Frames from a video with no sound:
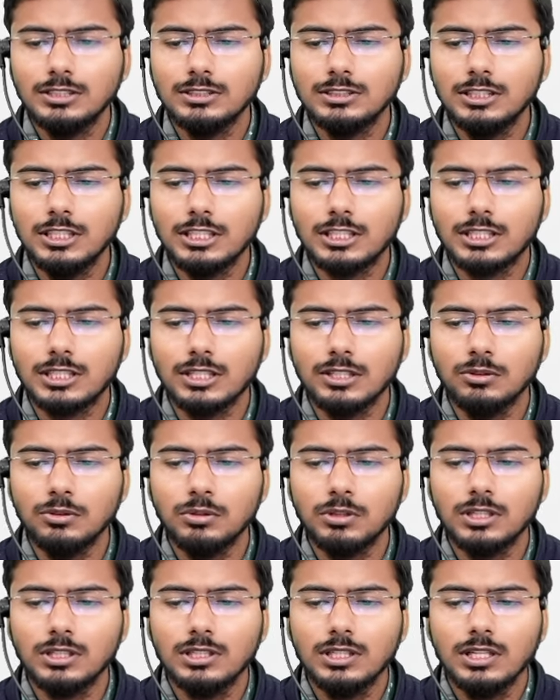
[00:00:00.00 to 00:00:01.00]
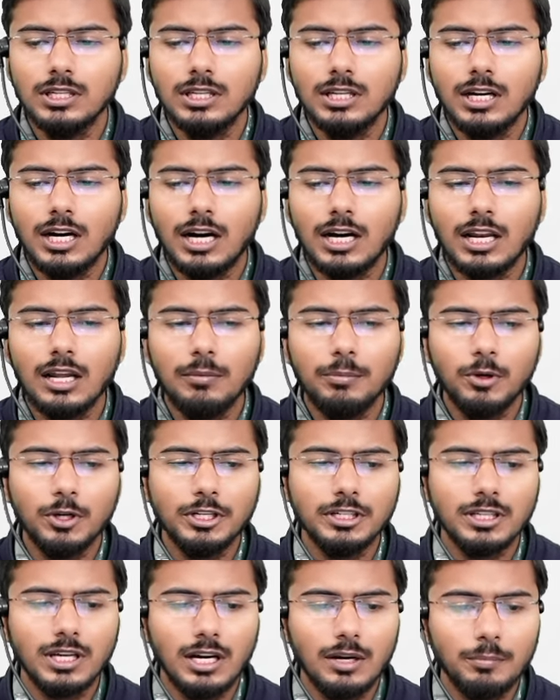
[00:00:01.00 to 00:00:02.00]
देख रहे होंगे अगला
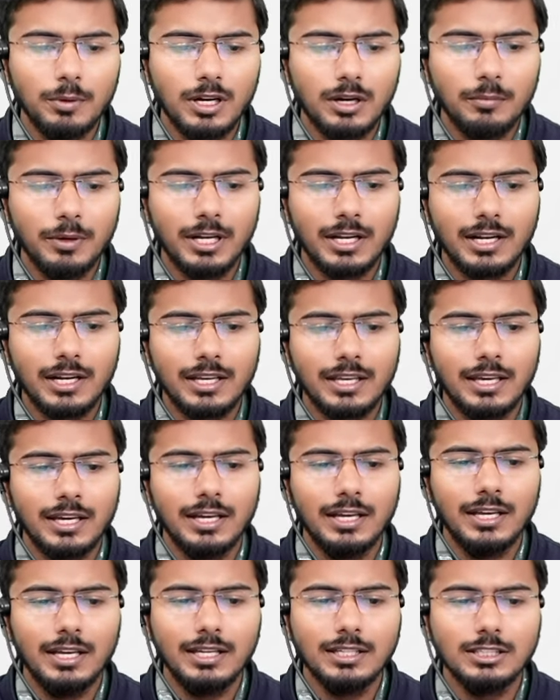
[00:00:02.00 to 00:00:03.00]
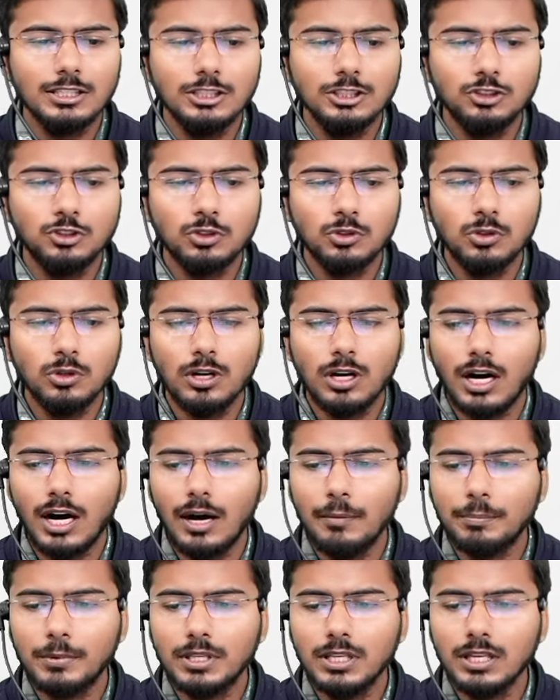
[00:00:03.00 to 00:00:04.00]
पॉइंट यहां पर हमारा क्या है कि जो
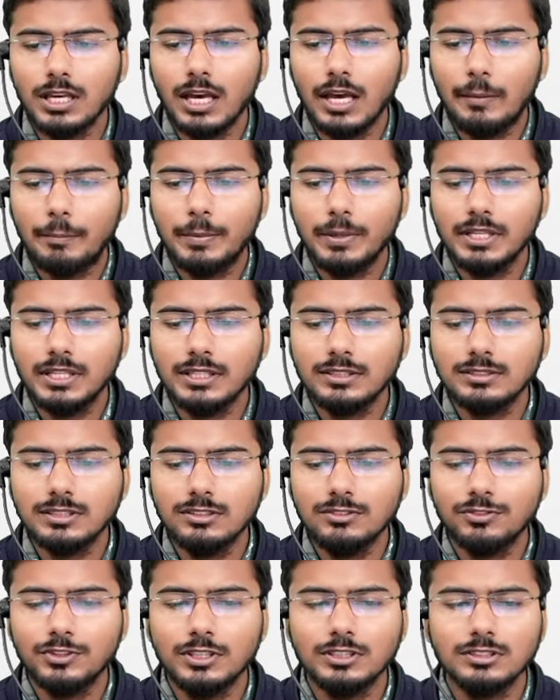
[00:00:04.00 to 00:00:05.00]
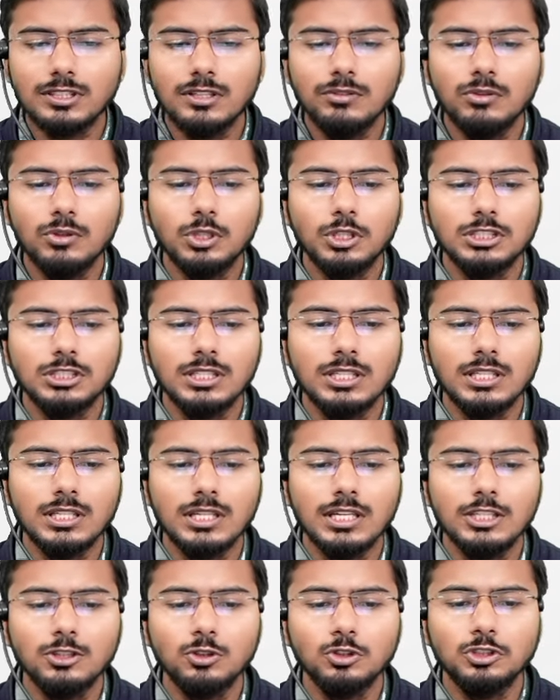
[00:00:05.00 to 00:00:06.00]
आपकी एप्लीकेशन फीस है वो कितनी
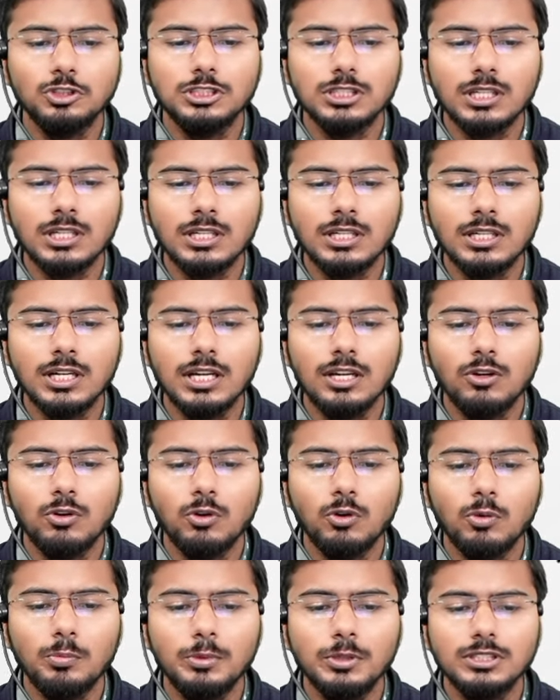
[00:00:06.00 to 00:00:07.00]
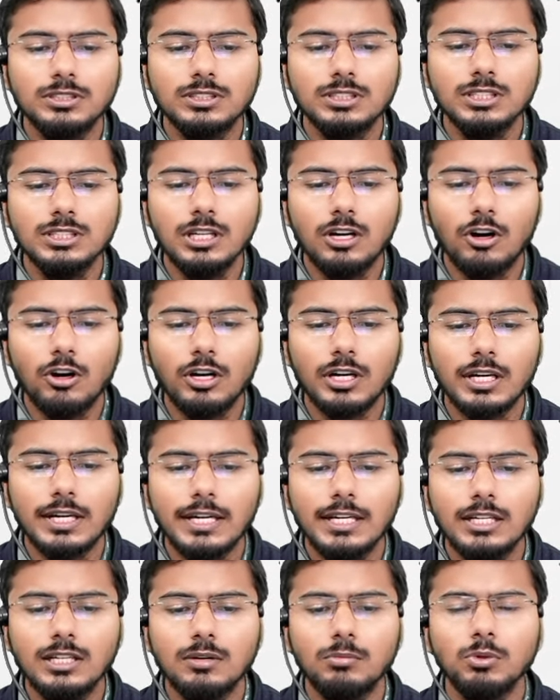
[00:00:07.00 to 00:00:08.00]
है तो जनरल ओबीसी और
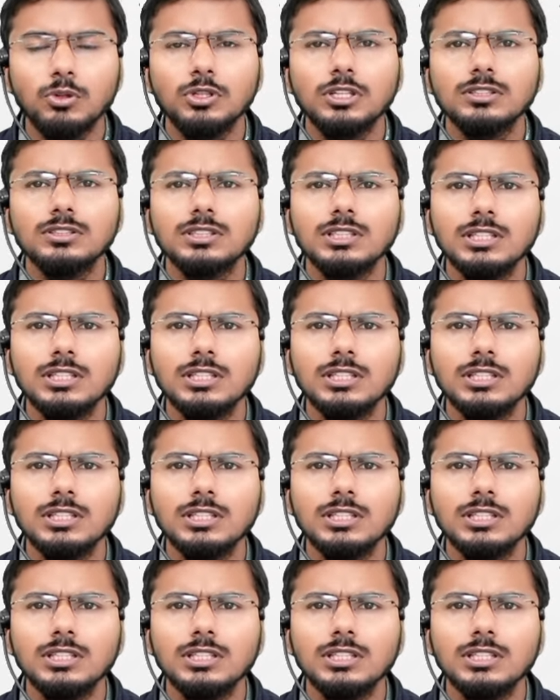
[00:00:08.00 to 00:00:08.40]
ईडब्ल्यूएस e